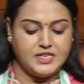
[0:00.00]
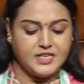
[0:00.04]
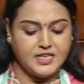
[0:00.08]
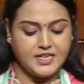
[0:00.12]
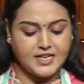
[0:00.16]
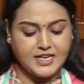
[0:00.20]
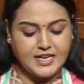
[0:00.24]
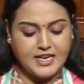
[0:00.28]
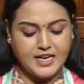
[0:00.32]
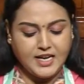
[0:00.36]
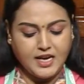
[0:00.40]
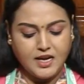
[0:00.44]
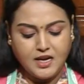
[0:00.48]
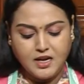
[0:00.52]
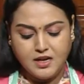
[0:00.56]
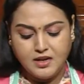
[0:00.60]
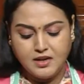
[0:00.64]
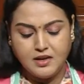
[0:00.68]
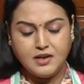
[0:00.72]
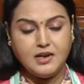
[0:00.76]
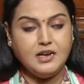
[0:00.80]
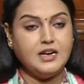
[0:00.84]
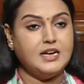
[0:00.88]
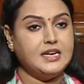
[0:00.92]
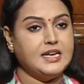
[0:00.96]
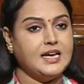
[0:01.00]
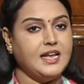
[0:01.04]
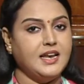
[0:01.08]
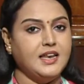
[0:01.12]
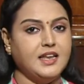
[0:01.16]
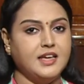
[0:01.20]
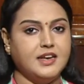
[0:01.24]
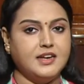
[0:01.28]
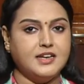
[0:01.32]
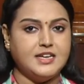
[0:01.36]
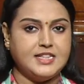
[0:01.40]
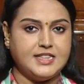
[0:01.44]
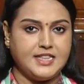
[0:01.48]
நீங்கள் நெய் இல்லை
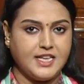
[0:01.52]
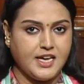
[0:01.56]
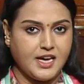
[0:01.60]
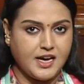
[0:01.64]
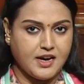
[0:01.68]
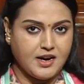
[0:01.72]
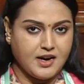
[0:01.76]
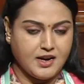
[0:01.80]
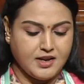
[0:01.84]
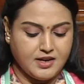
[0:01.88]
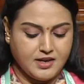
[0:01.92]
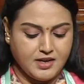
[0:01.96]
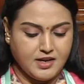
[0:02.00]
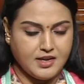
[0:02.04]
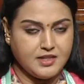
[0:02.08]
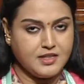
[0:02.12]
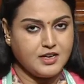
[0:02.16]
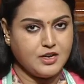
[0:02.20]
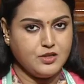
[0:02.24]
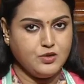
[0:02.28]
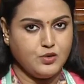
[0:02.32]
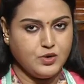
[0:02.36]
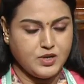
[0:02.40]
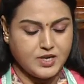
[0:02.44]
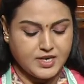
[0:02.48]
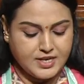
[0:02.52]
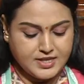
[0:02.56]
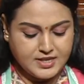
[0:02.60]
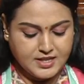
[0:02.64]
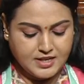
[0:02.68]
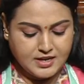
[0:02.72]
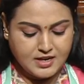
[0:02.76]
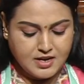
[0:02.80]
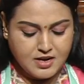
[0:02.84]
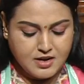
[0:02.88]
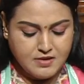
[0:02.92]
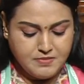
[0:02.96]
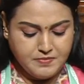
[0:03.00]
நல்லெண்ணெய் தேங்காய் எண்ணெய் ஏதாவது ஒன்று
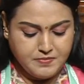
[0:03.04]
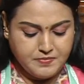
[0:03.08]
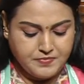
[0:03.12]
எடுத்துக்கலாம்